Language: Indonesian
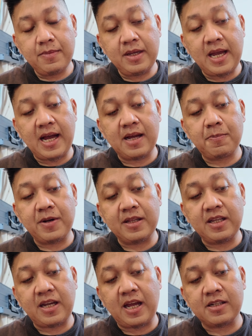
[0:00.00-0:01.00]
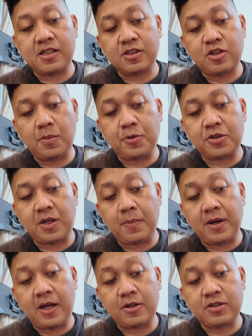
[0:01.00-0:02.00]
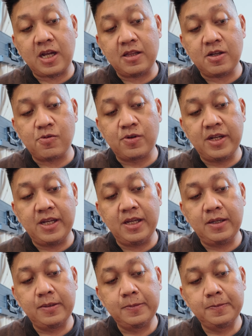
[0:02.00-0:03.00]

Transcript: Ya, berarti cancel job terus sampai harus ganti rugi.